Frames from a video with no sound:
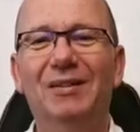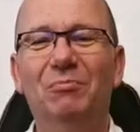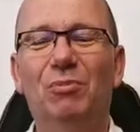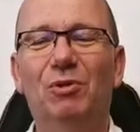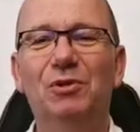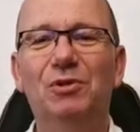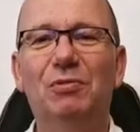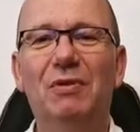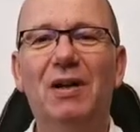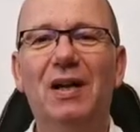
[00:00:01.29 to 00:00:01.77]

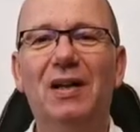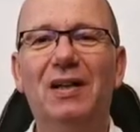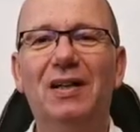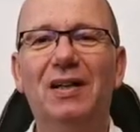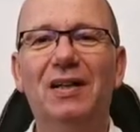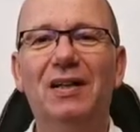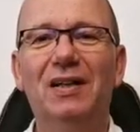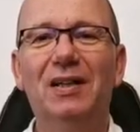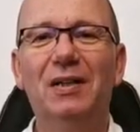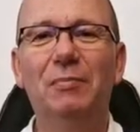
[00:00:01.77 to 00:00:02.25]

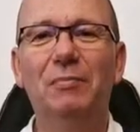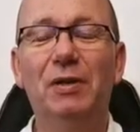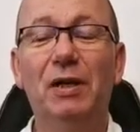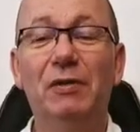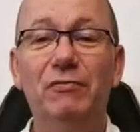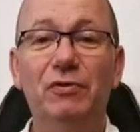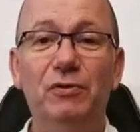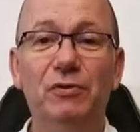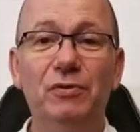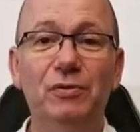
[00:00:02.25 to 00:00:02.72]
Bonsoir et
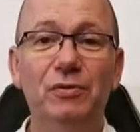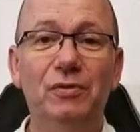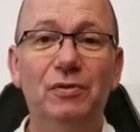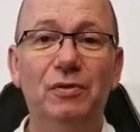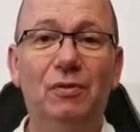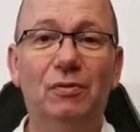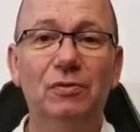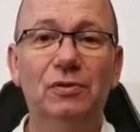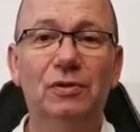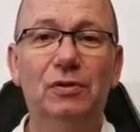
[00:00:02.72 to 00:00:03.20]
bienvenue
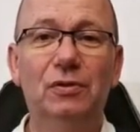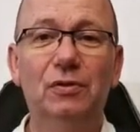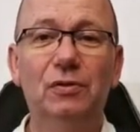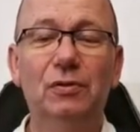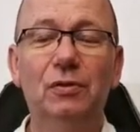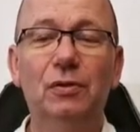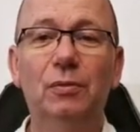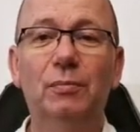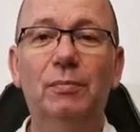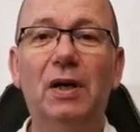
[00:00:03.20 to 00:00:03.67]
en
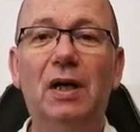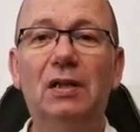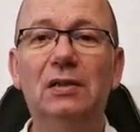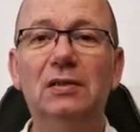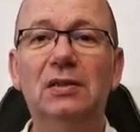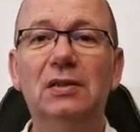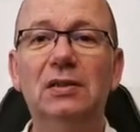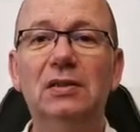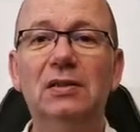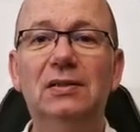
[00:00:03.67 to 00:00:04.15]
ce
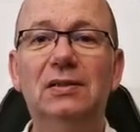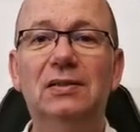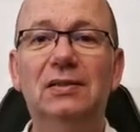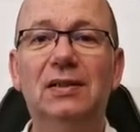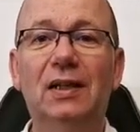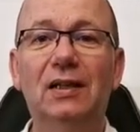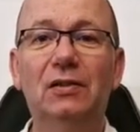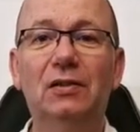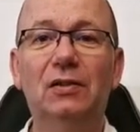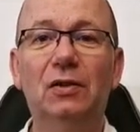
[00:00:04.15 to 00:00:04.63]
mardi
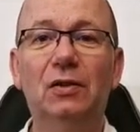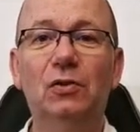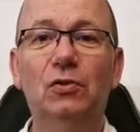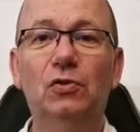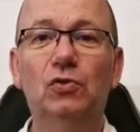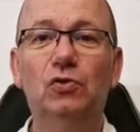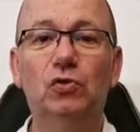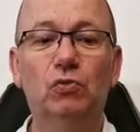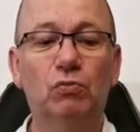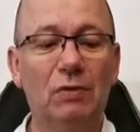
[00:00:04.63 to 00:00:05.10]
7
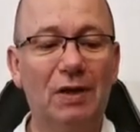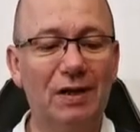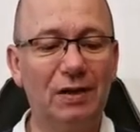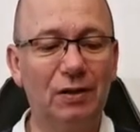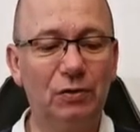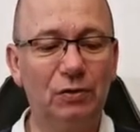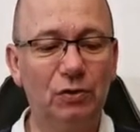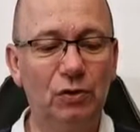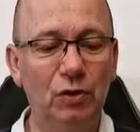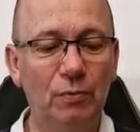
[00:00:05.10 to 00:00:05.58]

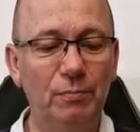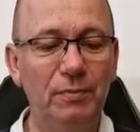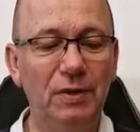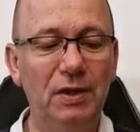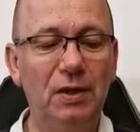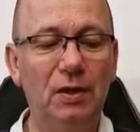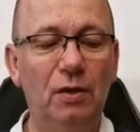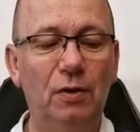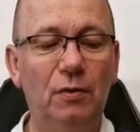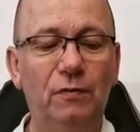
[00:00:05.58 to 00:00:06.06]
juin
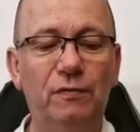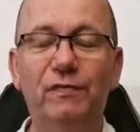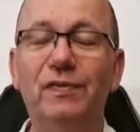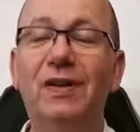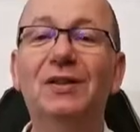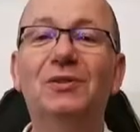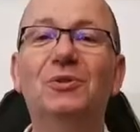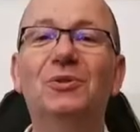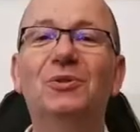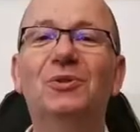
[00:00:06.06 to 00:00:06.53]

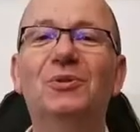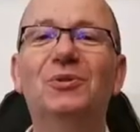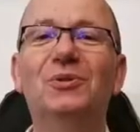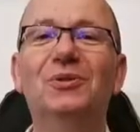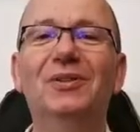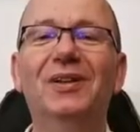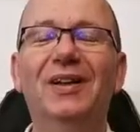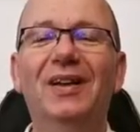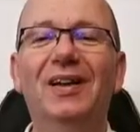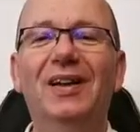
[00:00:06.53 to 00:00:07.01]

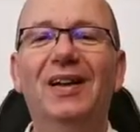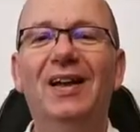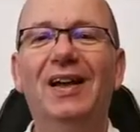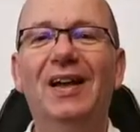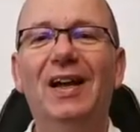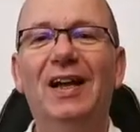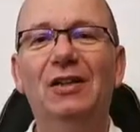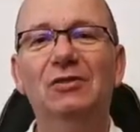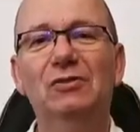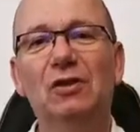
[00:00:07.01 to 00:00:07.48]
2022.
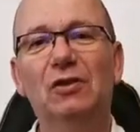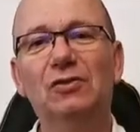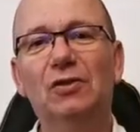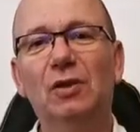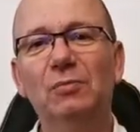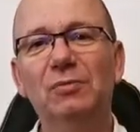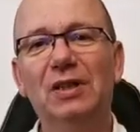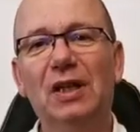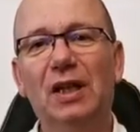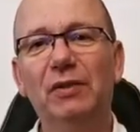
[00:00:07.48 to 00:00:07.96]
Et nous en
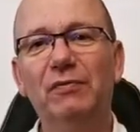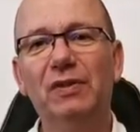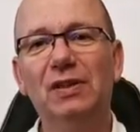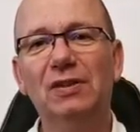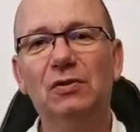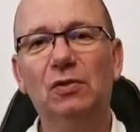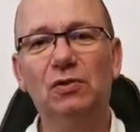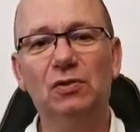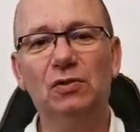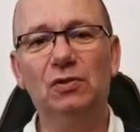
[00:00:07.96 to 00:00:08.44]
sommes
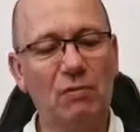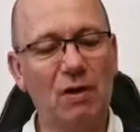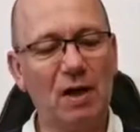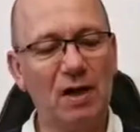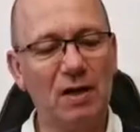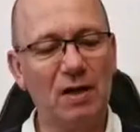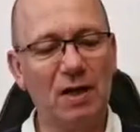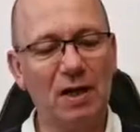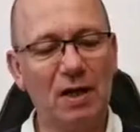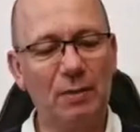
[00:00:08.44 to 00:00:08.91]
arrivés ce
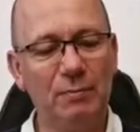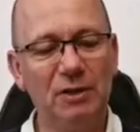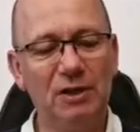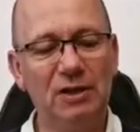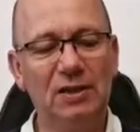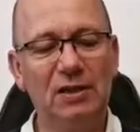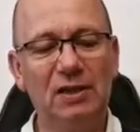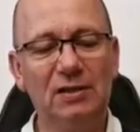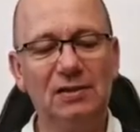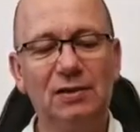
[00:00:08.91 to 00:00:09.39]
soir à la
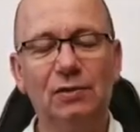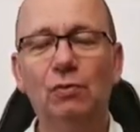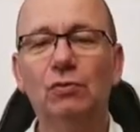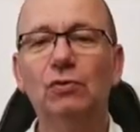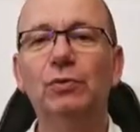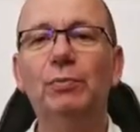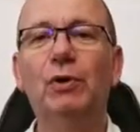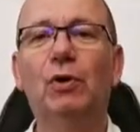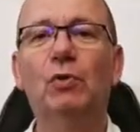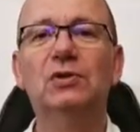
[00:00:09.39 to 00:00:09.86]
méditation
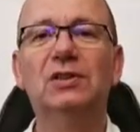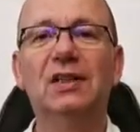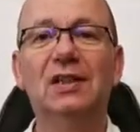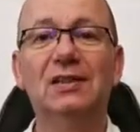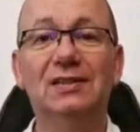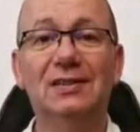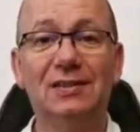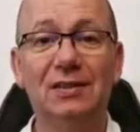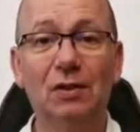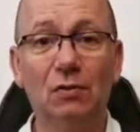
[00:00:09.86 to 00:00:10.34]
numéro
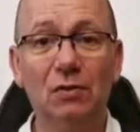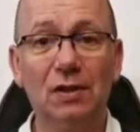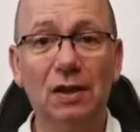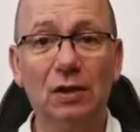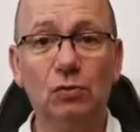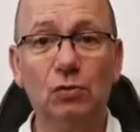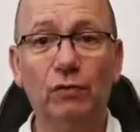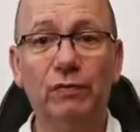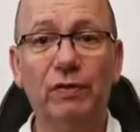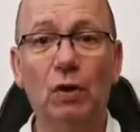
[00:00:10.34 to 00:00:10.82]

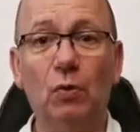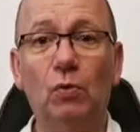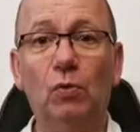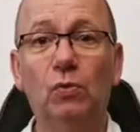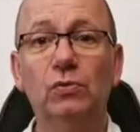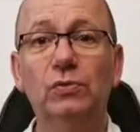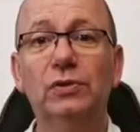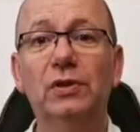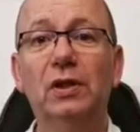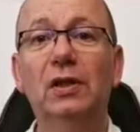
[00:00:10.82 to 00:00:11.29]

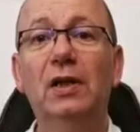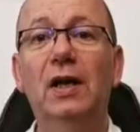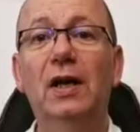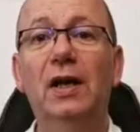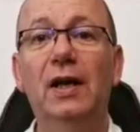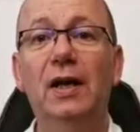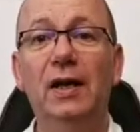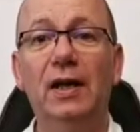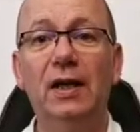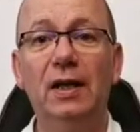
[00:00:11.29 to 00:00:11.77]
791
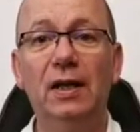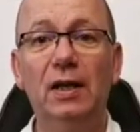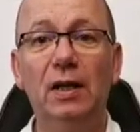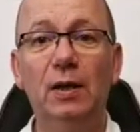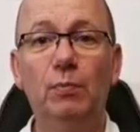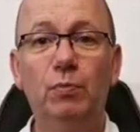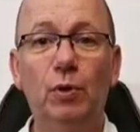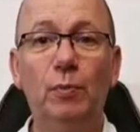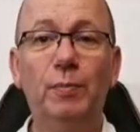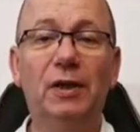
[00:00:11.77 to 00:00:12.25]

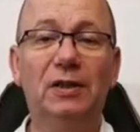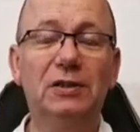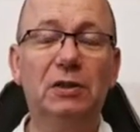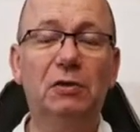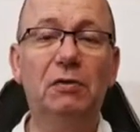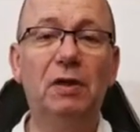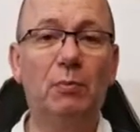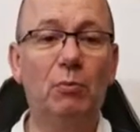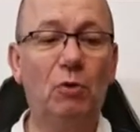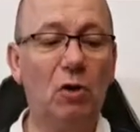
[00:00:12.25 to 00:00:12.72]
et plus
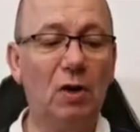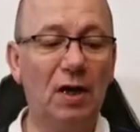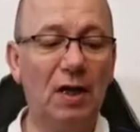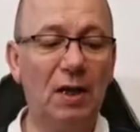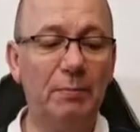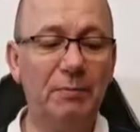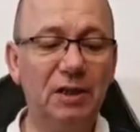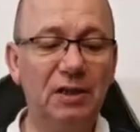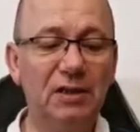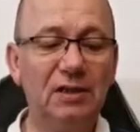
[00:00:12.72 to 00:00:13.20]
particulièrement à
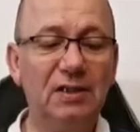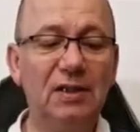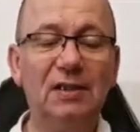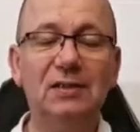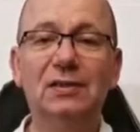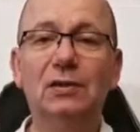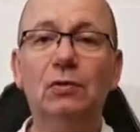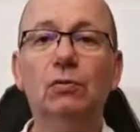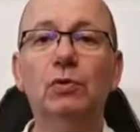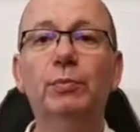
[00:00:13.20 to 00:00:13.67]
la
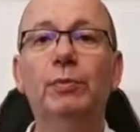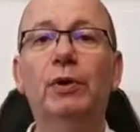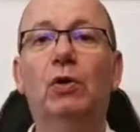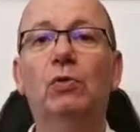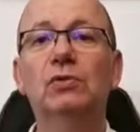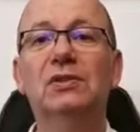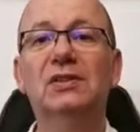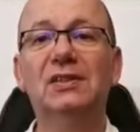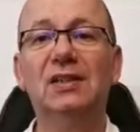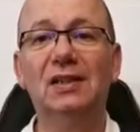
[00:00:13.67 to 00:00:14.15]
méditation
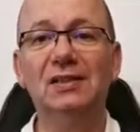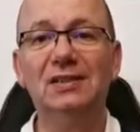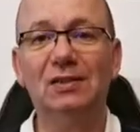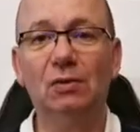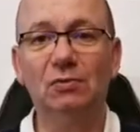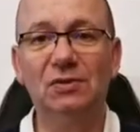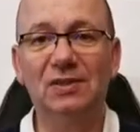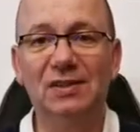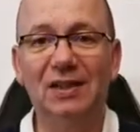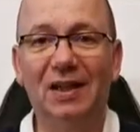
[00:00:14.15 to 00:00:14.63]
numéro
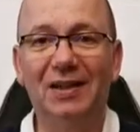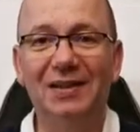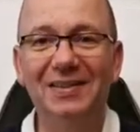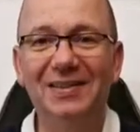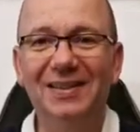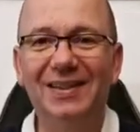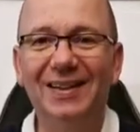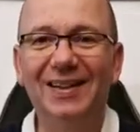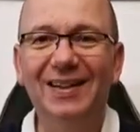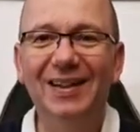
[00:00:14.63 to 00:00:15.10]

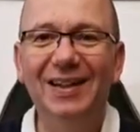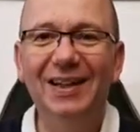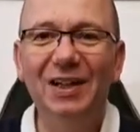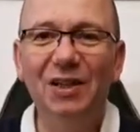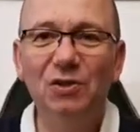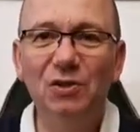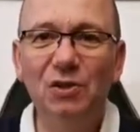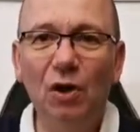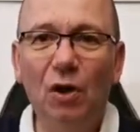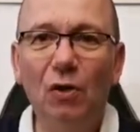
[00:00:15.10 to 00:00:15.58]
505
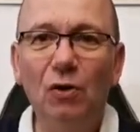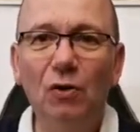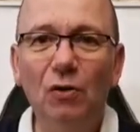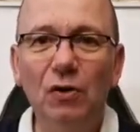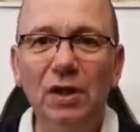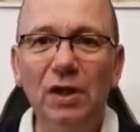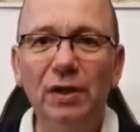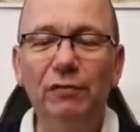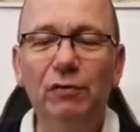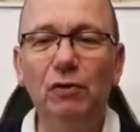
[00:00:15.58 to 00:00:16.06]
dans le
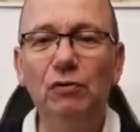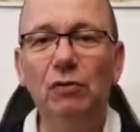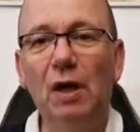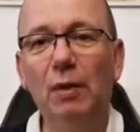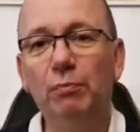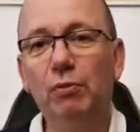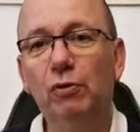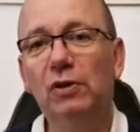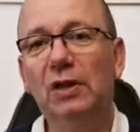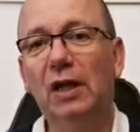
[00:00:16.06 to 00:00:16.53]
livre de
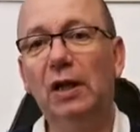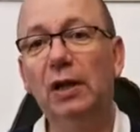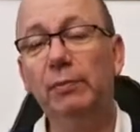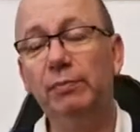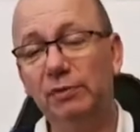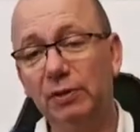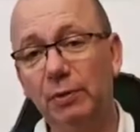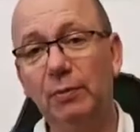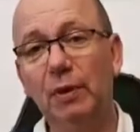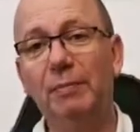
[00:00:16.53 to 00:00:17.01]

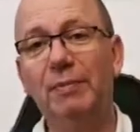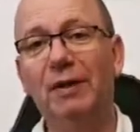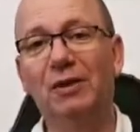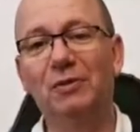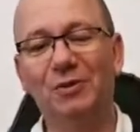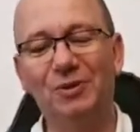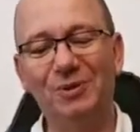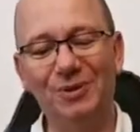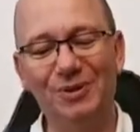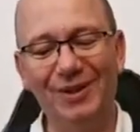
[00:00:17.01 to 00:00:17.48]
l'Apocalypse, mais pas
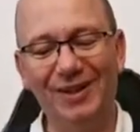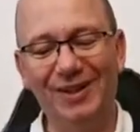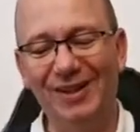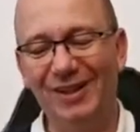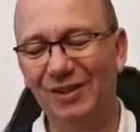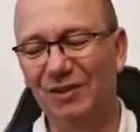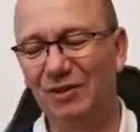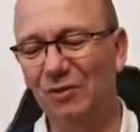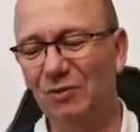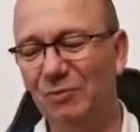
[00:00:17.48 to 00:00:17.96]
que,
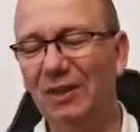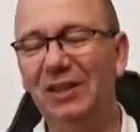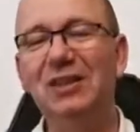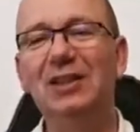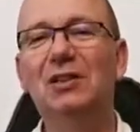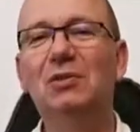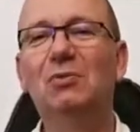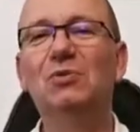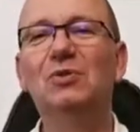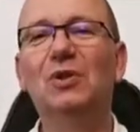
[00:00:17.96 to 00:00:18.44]
que nous
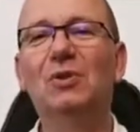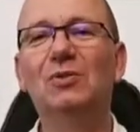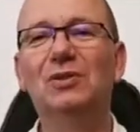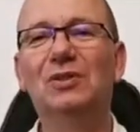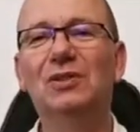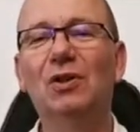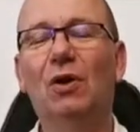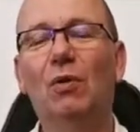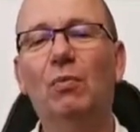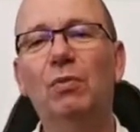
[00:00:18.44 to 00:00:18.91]
méditons
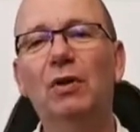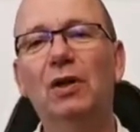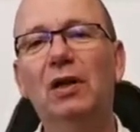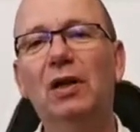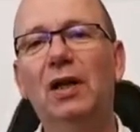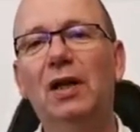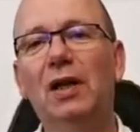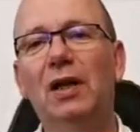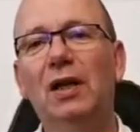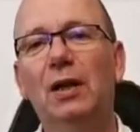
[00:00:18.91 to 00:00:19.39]

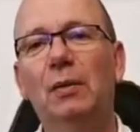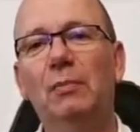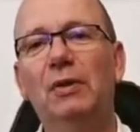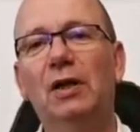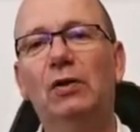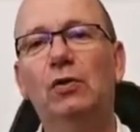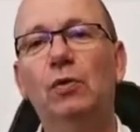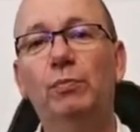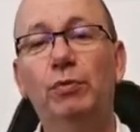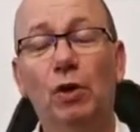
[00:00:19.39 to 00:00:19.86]
ensemble et eh
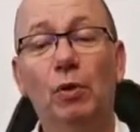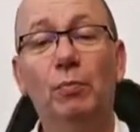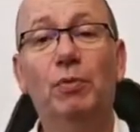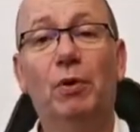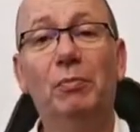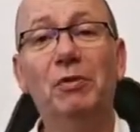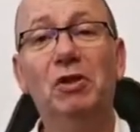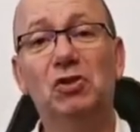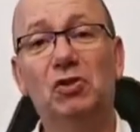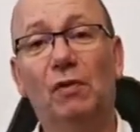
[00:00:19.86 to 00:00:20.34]
bien, depuis le
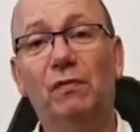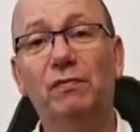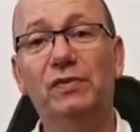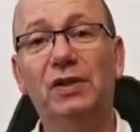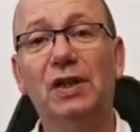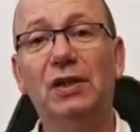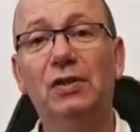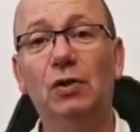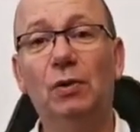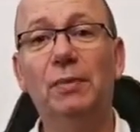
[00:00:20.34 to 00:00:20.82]
1er
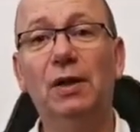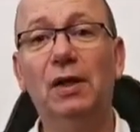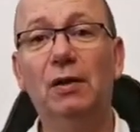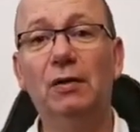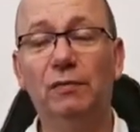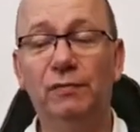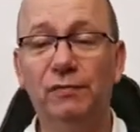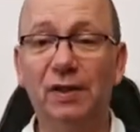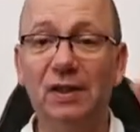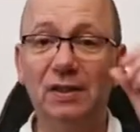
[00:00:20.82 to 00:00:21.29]
janvier
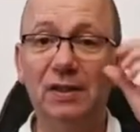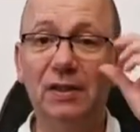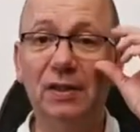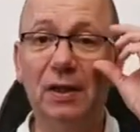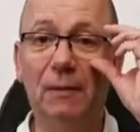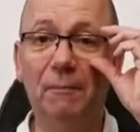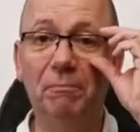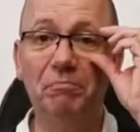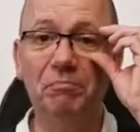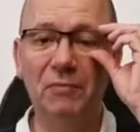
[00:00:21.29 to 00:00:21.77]

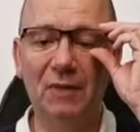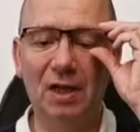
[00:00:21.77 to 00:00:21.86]
2021.